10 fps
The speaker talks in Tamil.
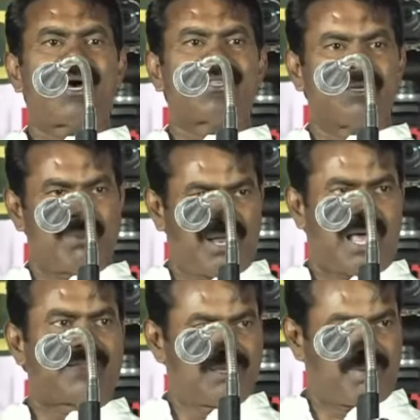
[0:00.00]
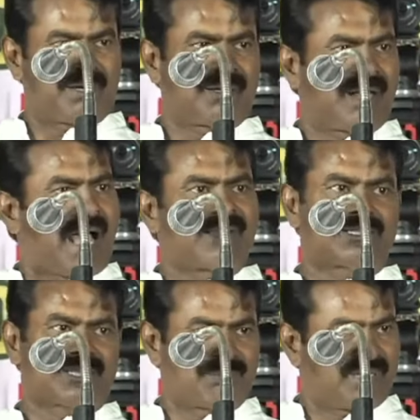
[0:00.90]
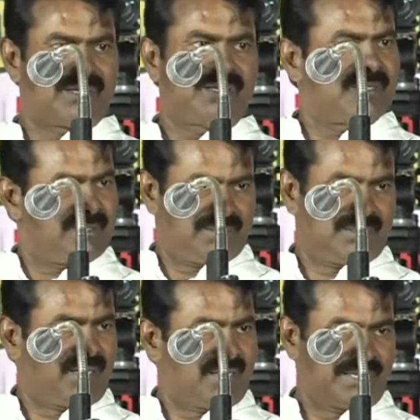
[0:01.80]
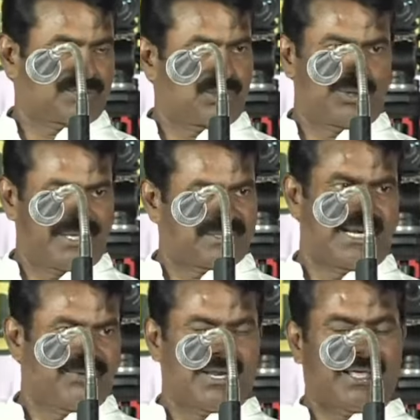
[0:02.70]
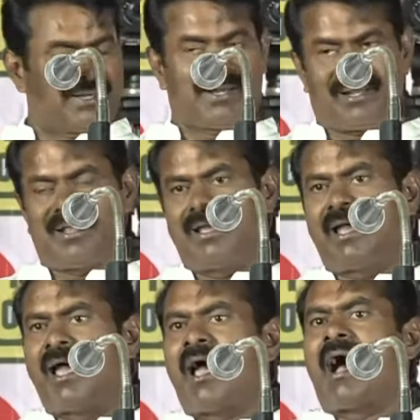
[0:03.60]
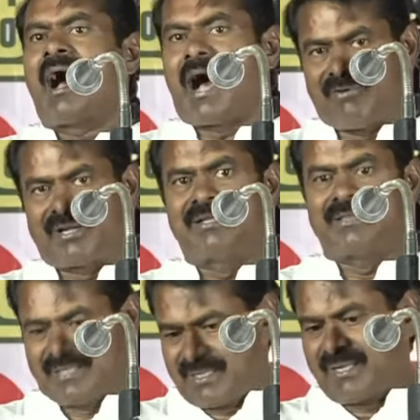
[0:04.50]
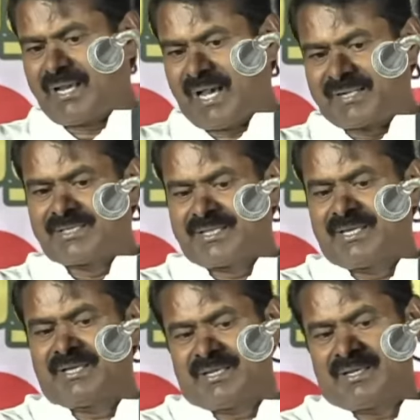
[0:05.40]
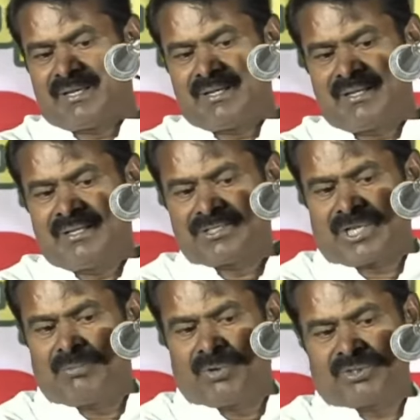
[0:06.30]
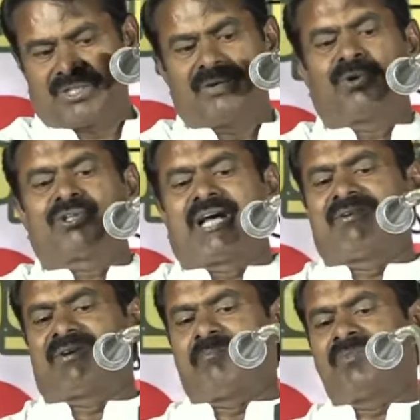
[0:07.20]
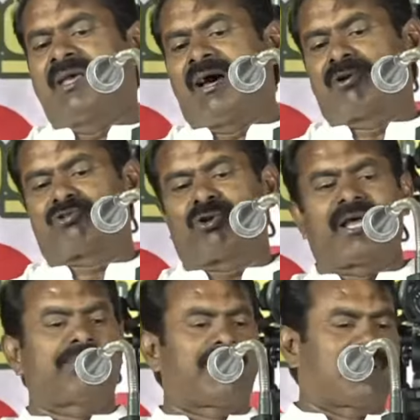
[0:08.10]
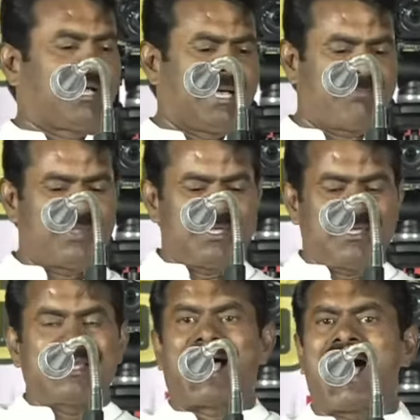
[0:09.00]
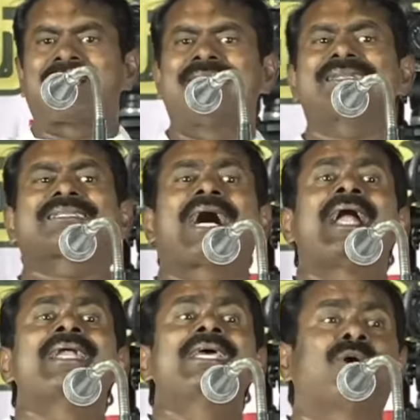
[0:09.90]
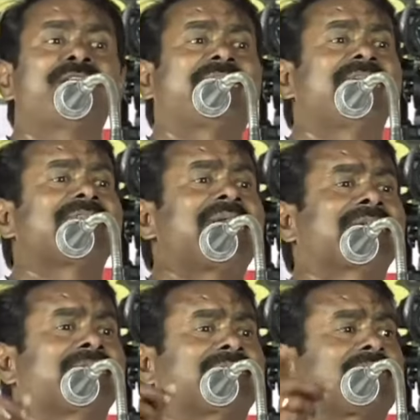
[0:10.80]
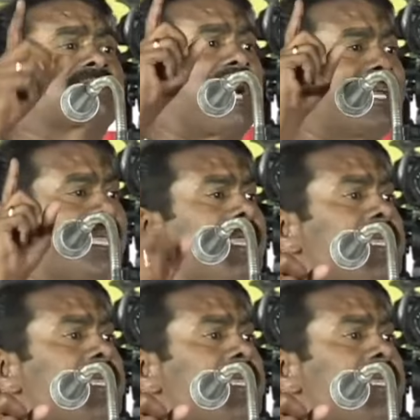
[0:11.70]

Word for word: அதியமா அதியமான் ஆதித்தமிழர் இயக்கத்தினுடைய தலைவராக இருக்கிறாரு அவர் இந்த அருந்ததிய சமூகத்தில் ஒரு தலைவர் அவர் சொல்றாரு பாருங்க நாங்கள் தனி ஒதுக்கீடு தான் கேட்டோம் தனி